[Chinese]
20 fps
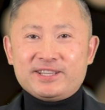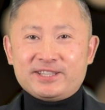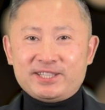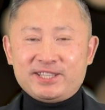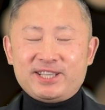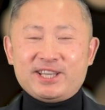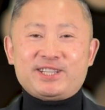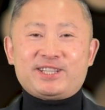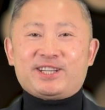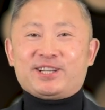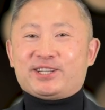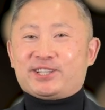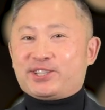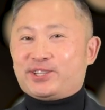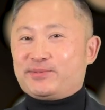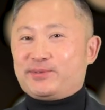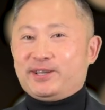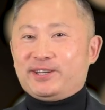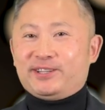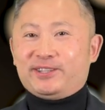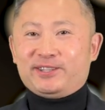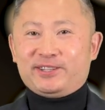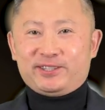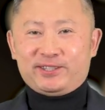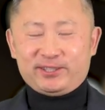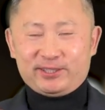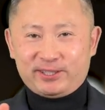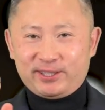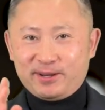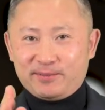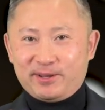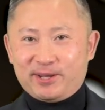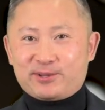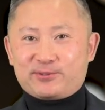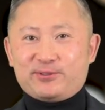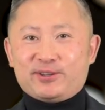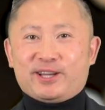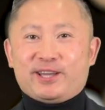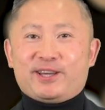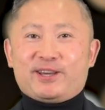今天这个视频是特别
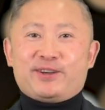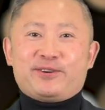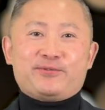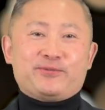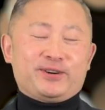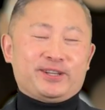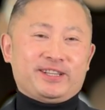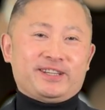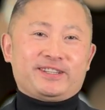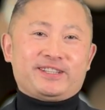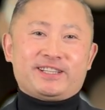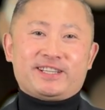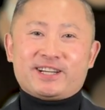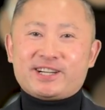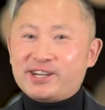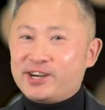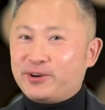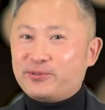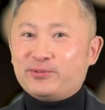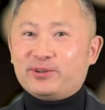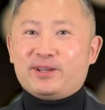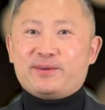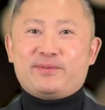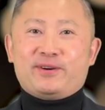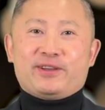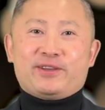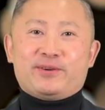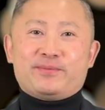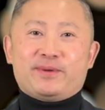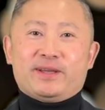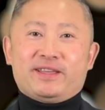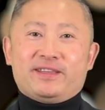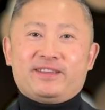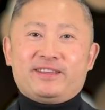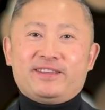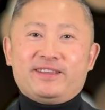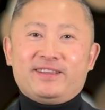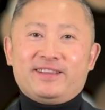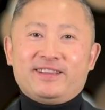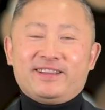说给我的这些客户的朋友们，
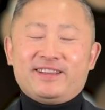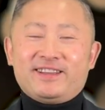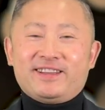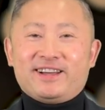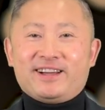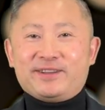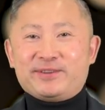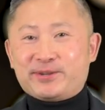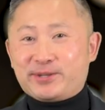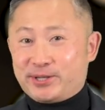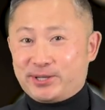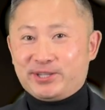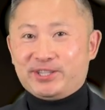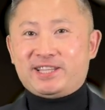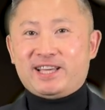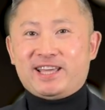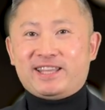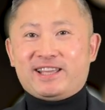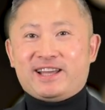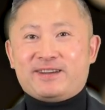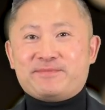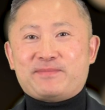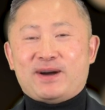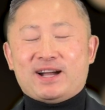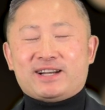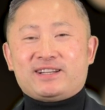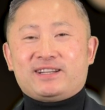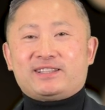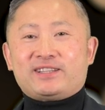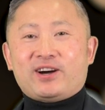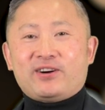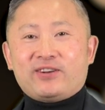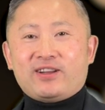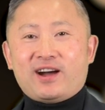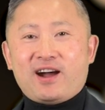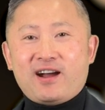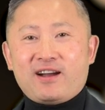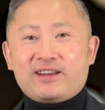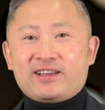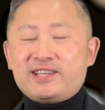嗯，时间呢马上到了
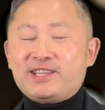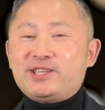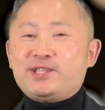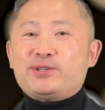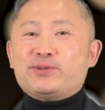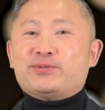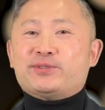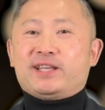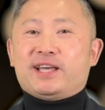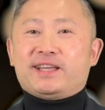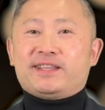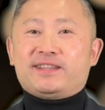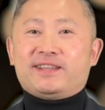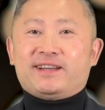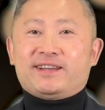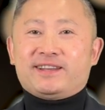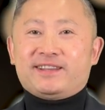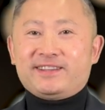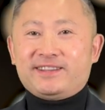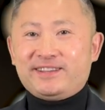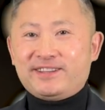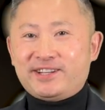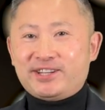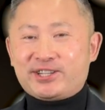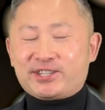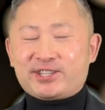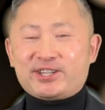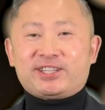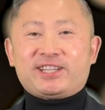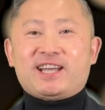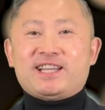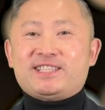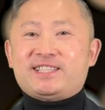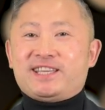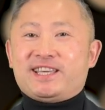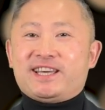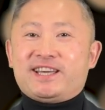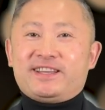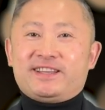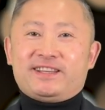二零一九年的圣诞
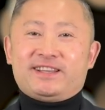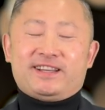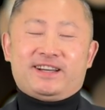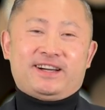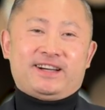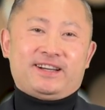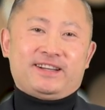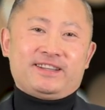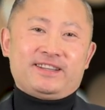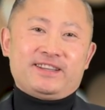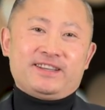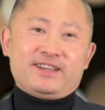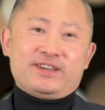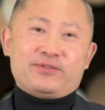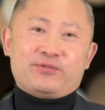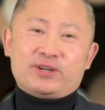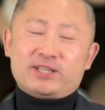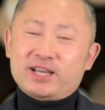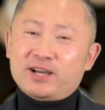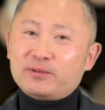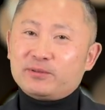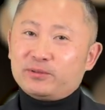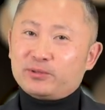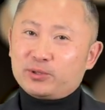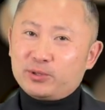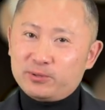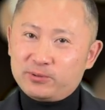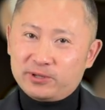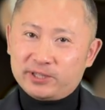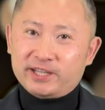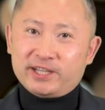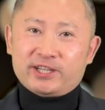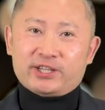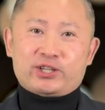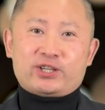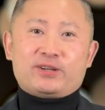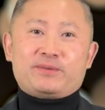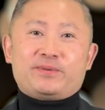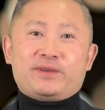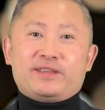节啊，我想通过这个
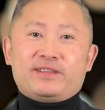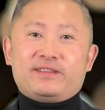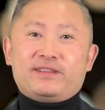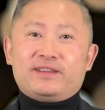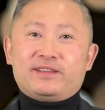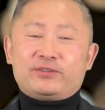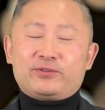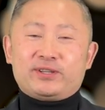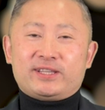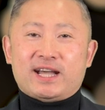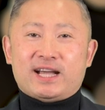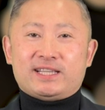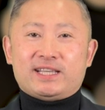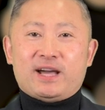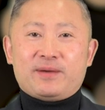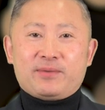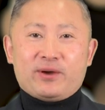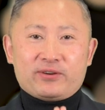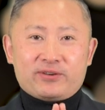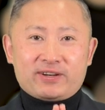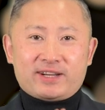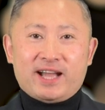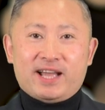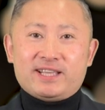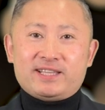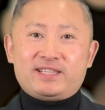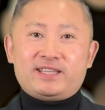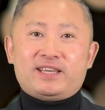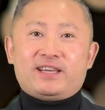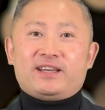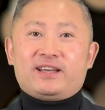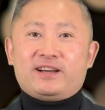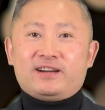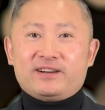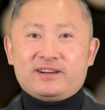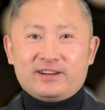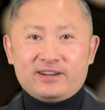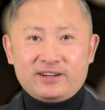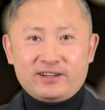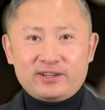视频对大家表示感谢
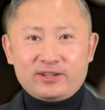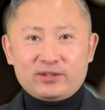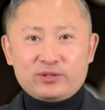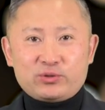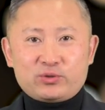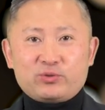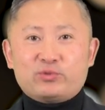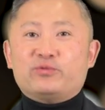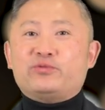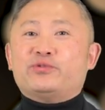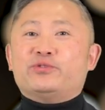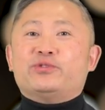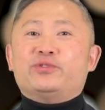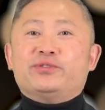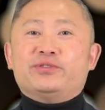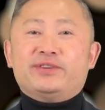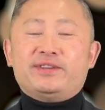和祝福。